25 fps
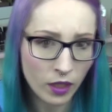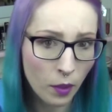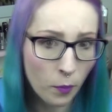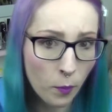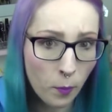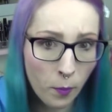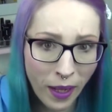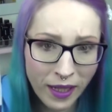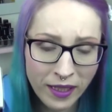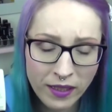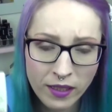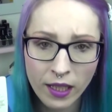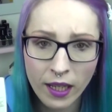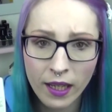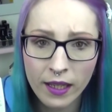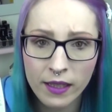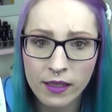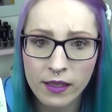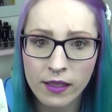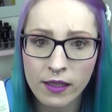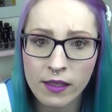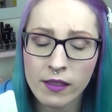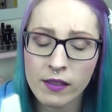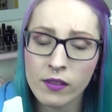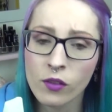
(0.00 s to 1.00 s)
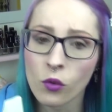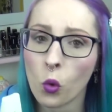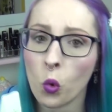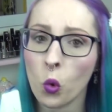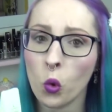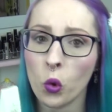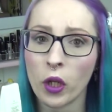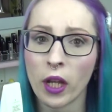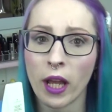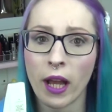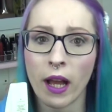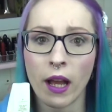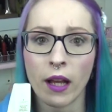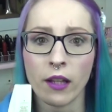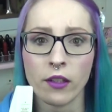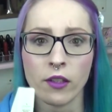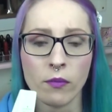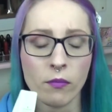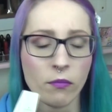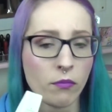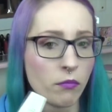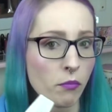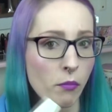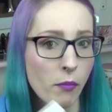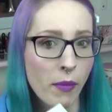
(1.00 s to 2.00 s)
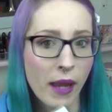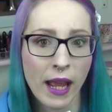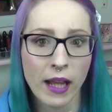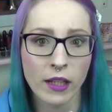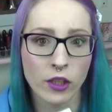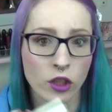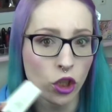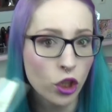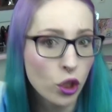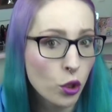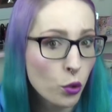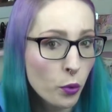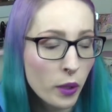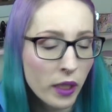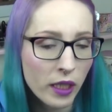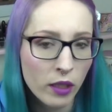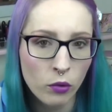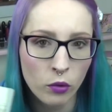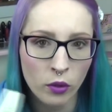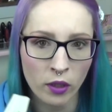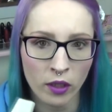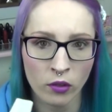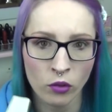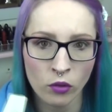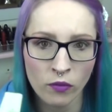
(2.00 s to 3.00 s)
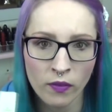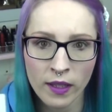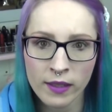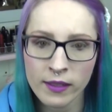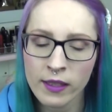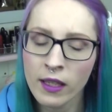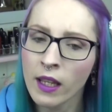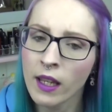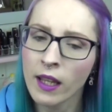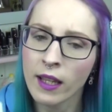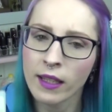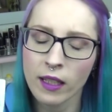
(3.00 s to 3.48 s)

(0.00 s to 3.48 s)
matter ist oder mehr dewy oder sowas.